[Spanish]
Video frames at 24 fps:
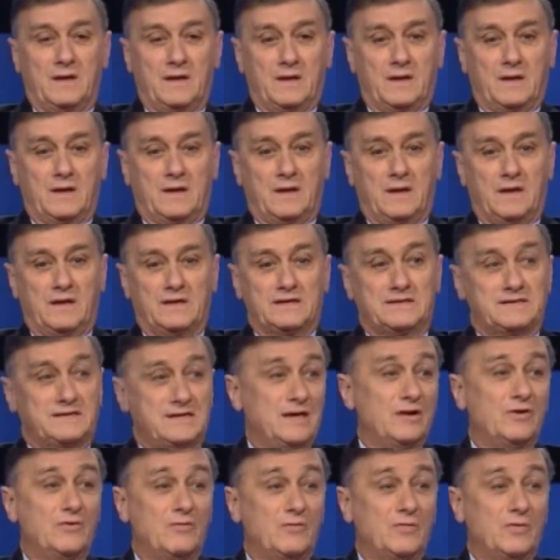que si
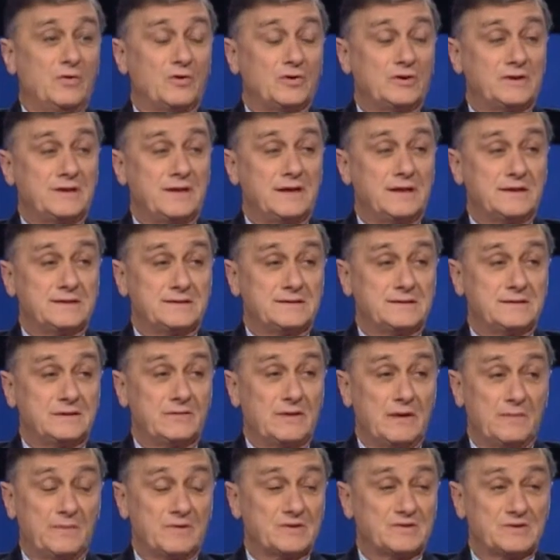él no vota, si
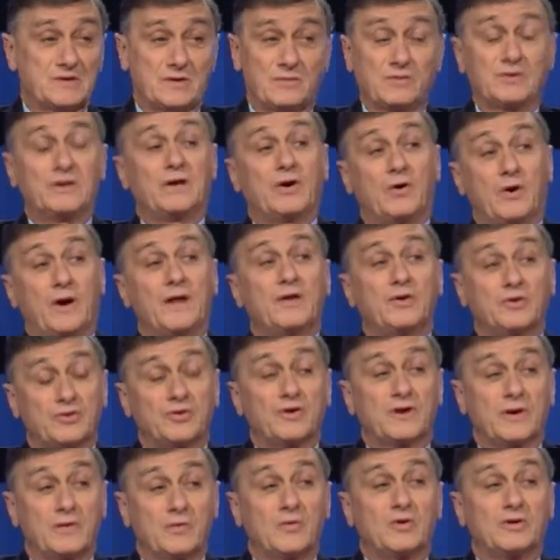una persona no vota, o hay
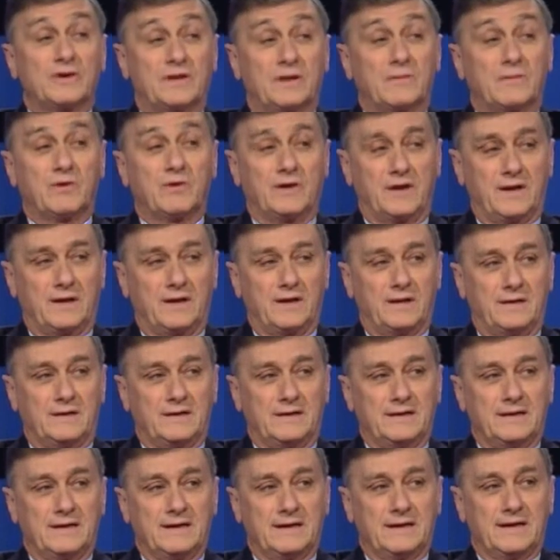otro que vota él.
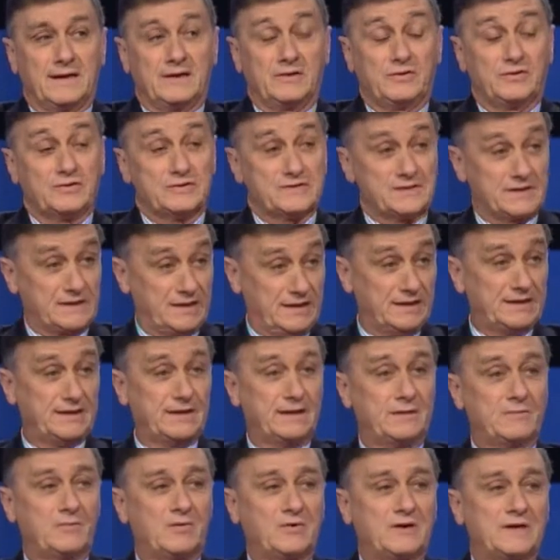Entonces, en esta
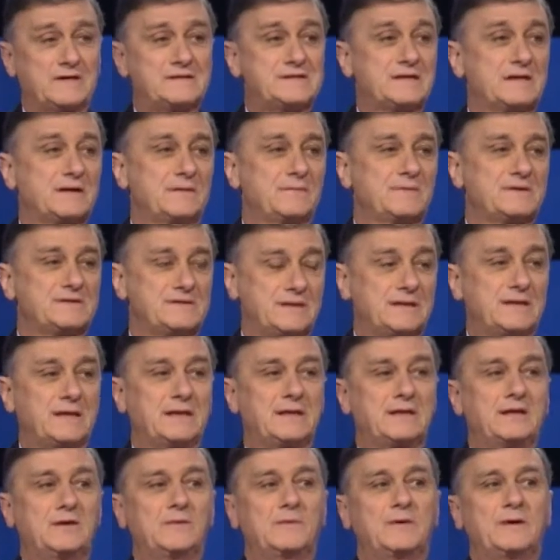democracia
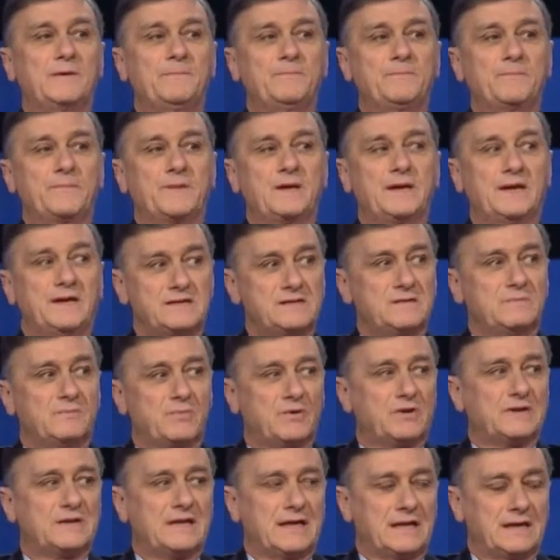representativa es
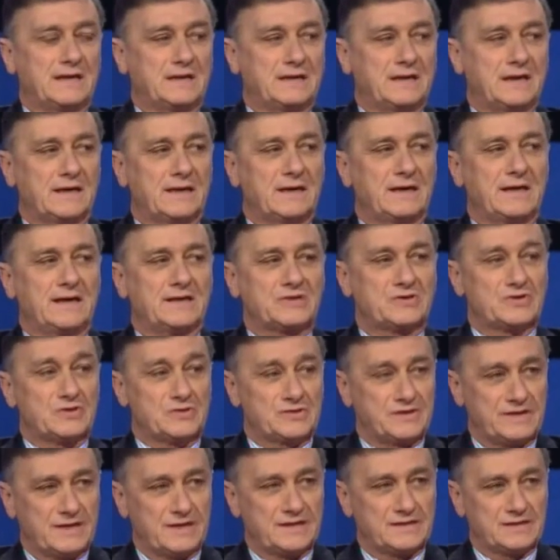importante que la
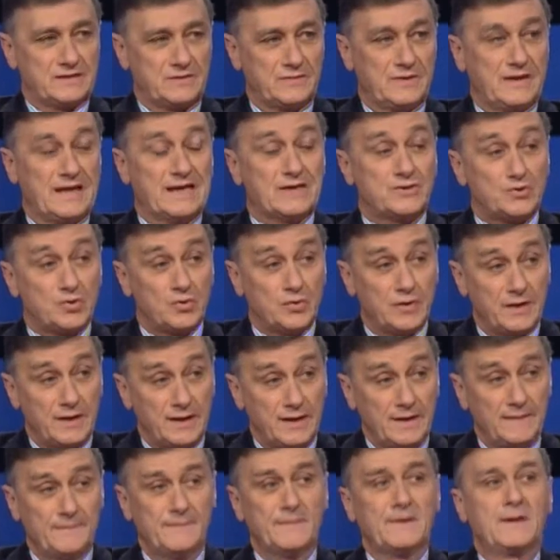sociedad civil
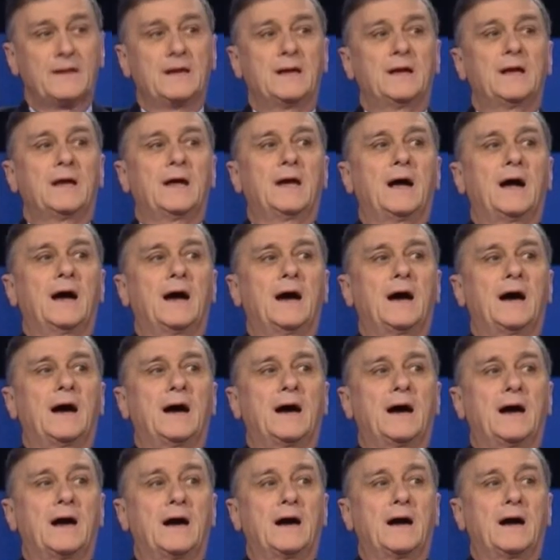ayude
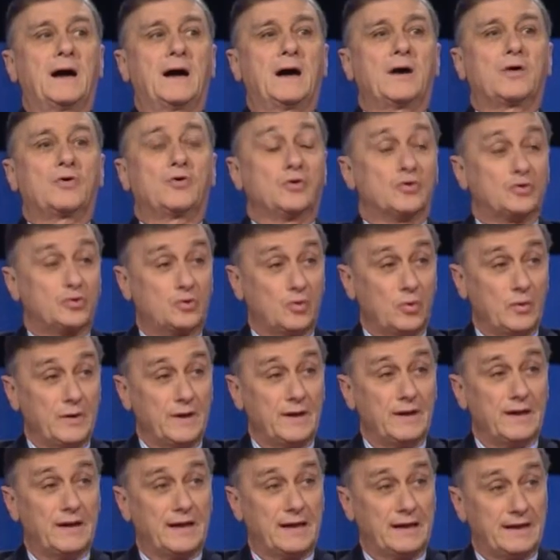a
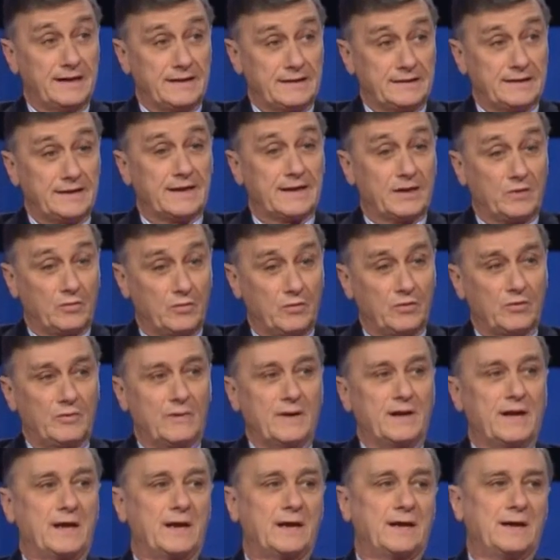construir las listas que luego
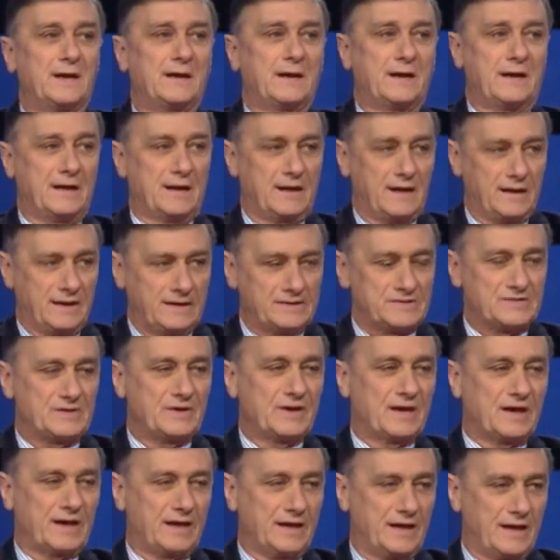van a ir a las
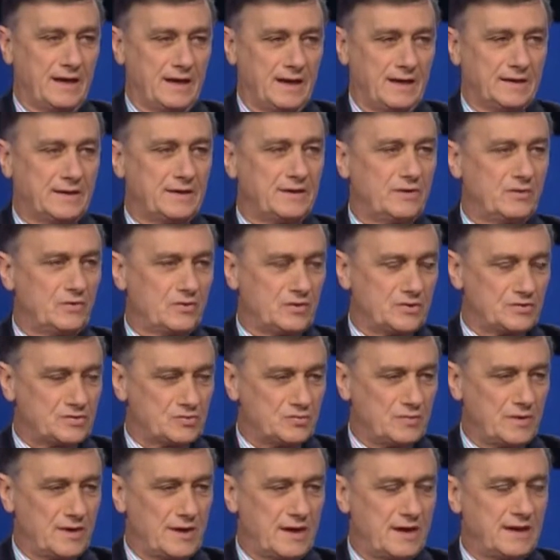elecciones generales. Creo que es
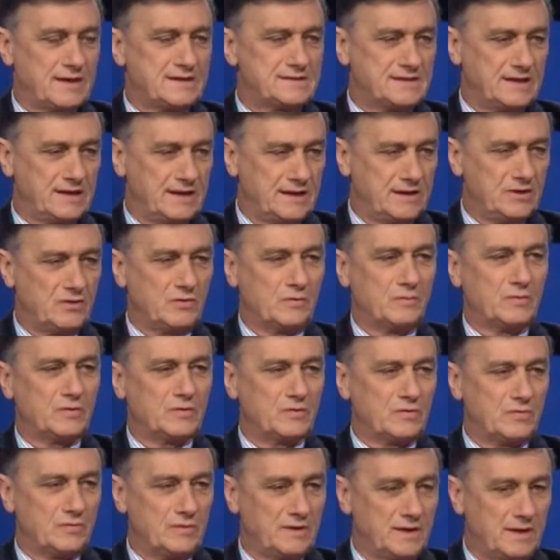una excelente
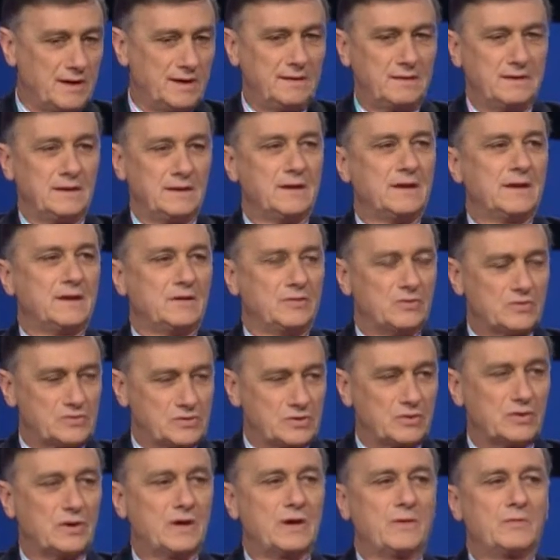oportunidad.
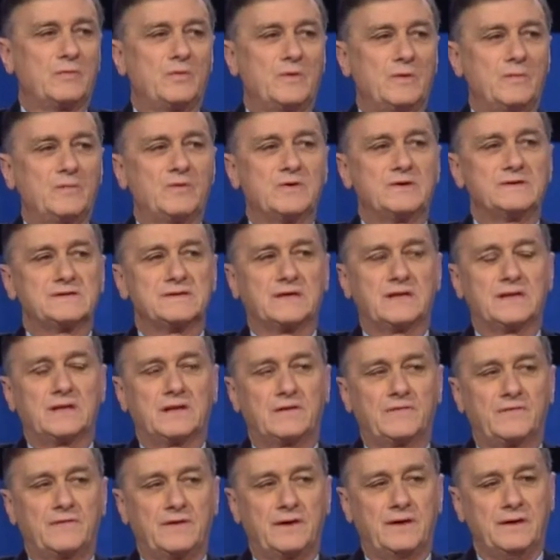Nosotros la vivimos en Santa
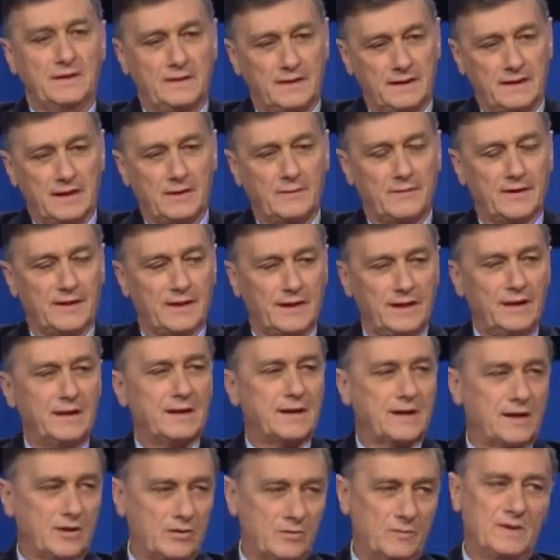Fe y la verdad la
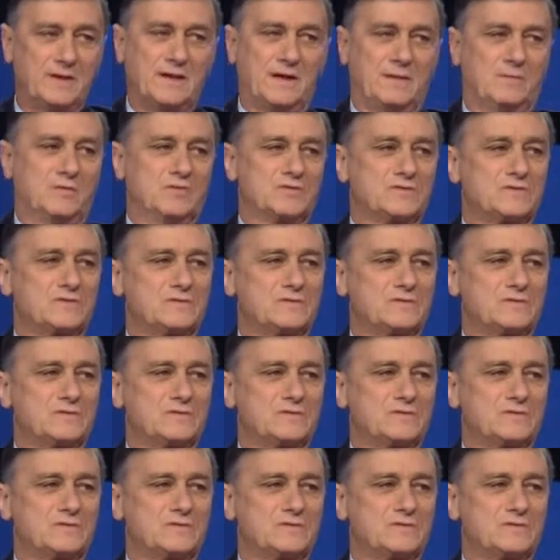recomendamos.